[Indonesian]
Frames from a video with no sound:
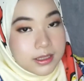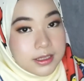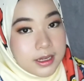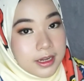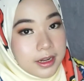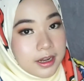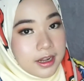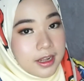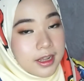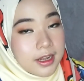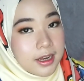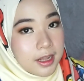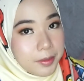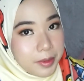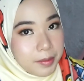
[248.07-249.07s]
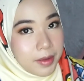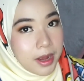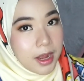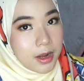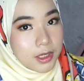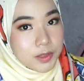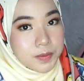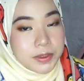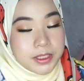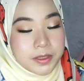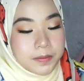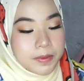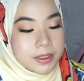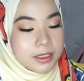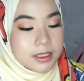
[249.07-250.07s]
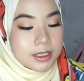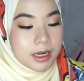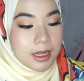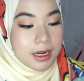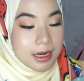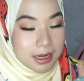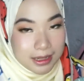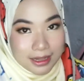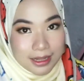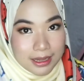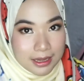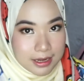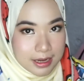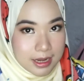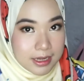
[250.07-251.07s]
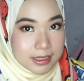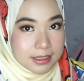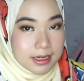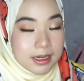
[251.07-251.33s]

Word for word: Jadi ini memang harus bener-bener real lah ya guys.